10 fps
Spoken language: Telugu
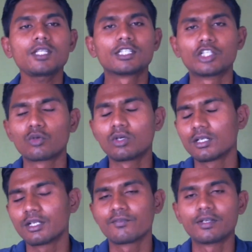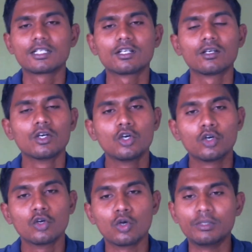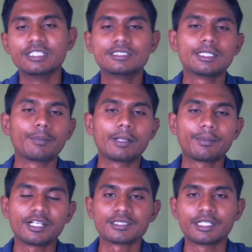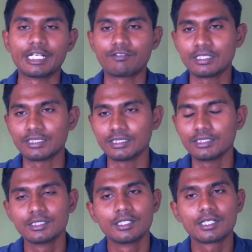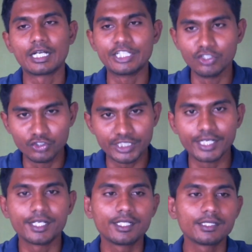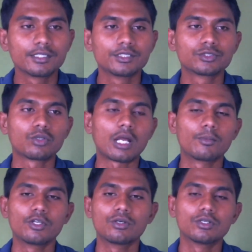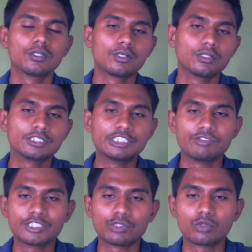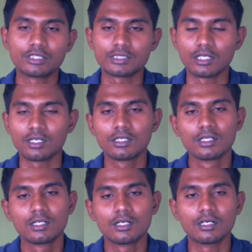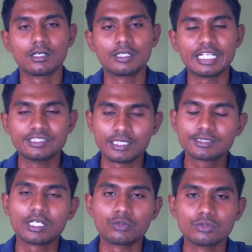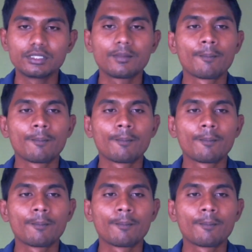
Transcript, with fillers: అందరూ కూడా డెఫినెట్గా హోమ్ నుంచే ప్రిపరేషన్ అనేటువంటిది కంటిన్యూ చేయండి సో రాబోయే సిచ్యువేషన్ uh, కూడా చాలా డేంజరస్గా uh, ఉంది